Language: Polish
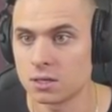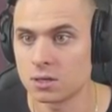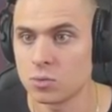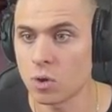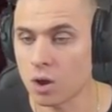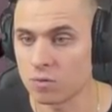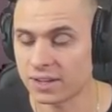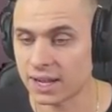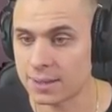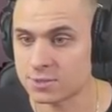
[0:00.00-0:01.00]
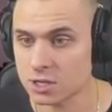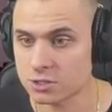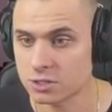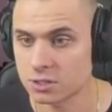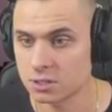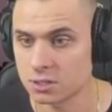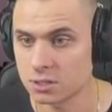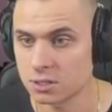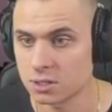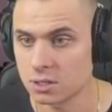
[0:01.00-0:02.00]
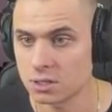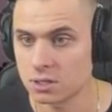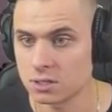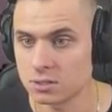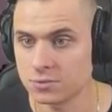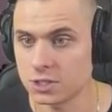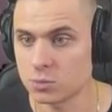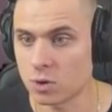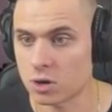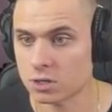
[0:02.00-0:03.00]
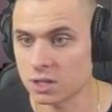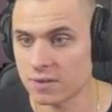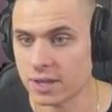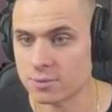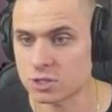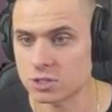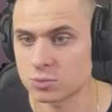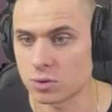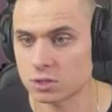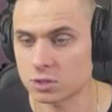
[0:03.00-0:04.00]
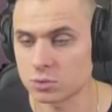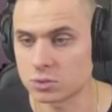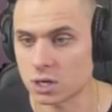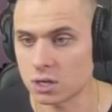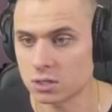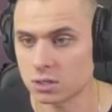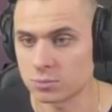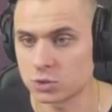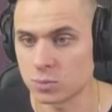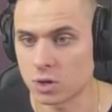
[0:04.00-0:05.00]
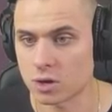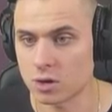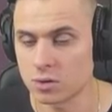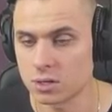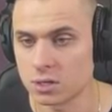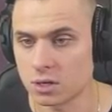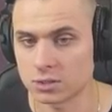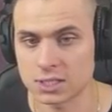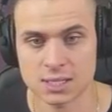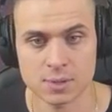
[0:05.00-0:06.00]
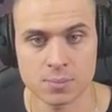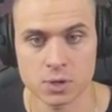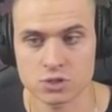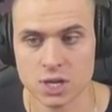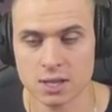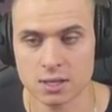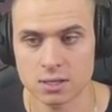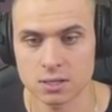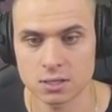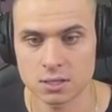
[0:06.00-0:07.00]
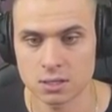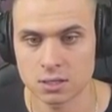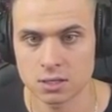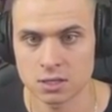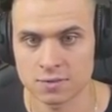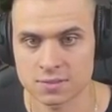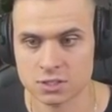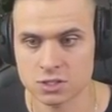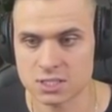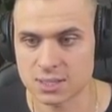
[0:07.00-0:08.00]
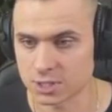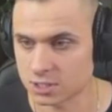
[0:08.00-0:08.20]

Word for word: Wow, wygrałem coś? Need work, no ja wiem, że need work to jutro. Come tomorrow, o tej samej porze. W skrzynce może coś